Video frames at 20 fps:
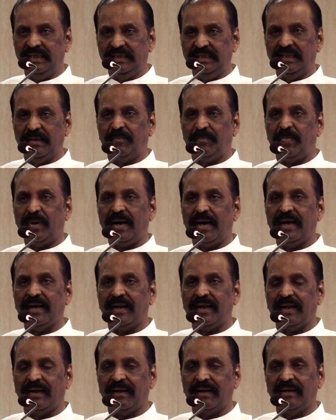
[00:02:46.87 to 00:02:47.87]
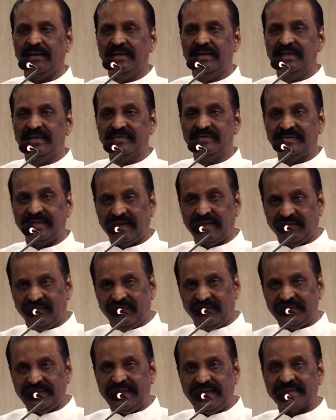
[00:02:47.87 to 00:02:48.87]
இந்த பாடல்
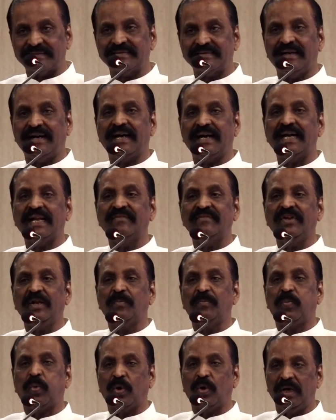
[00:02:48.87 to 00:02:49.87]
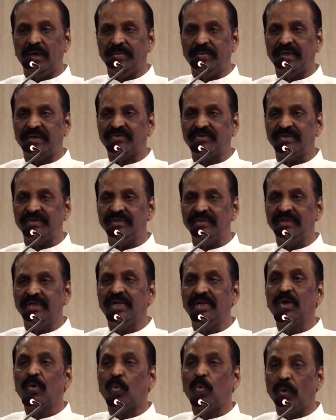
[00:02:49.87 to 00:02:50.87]
சர்வதேச அளவில் புகழ்பெற்று
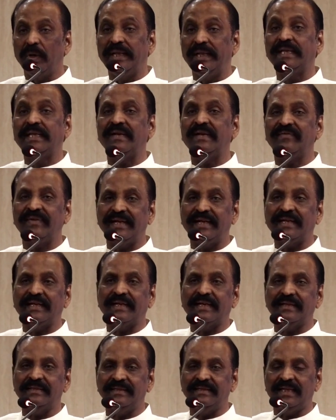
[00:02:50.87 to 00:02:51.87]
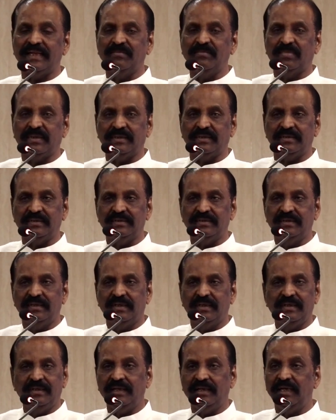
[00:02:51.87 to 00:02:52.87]
ஒழிக்கவிருக்கிறது என்பது
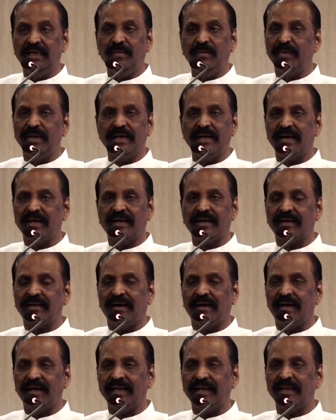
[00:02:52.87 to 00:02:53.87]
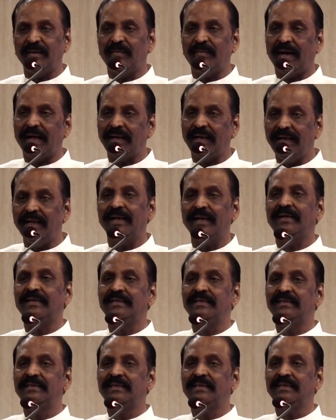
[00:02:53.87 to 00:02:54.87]
எளிமையான காரியம் அல்ல
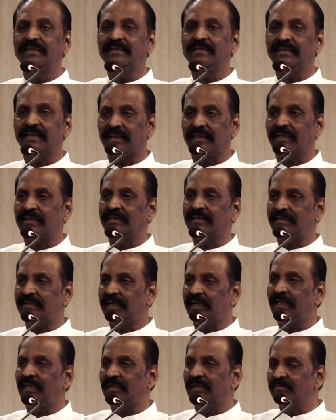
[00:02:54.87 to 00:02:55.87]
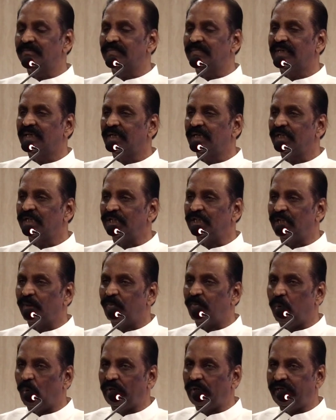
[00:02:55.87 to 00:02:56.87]
எனக்கு தெரியும் இந்த
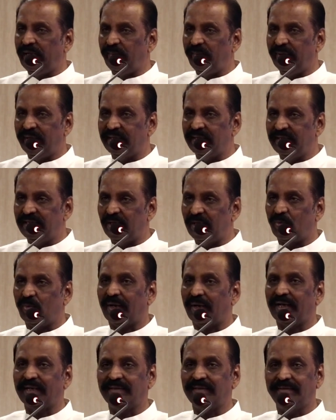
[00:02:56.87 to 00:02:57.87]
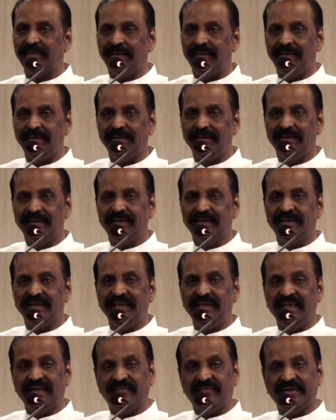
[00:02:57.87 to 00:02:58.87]
போட்டி மிகுந்த உலகத்தில்
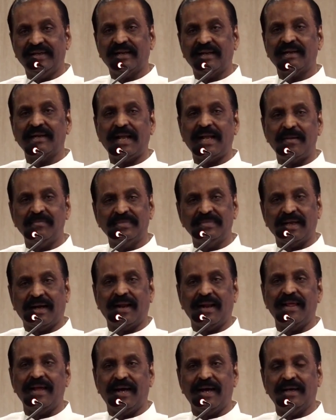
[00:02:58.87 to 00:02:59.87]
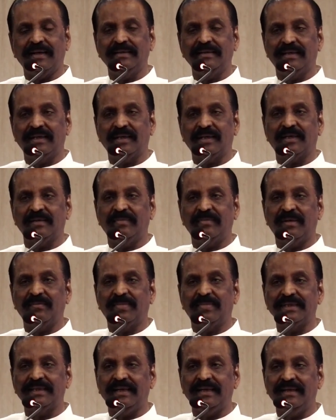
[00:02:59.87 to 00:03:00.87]
எவையெல்லாம் தடையாக இருக்கும்
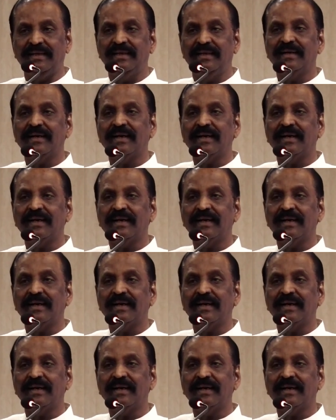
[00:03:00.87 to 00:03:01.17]
என்பதை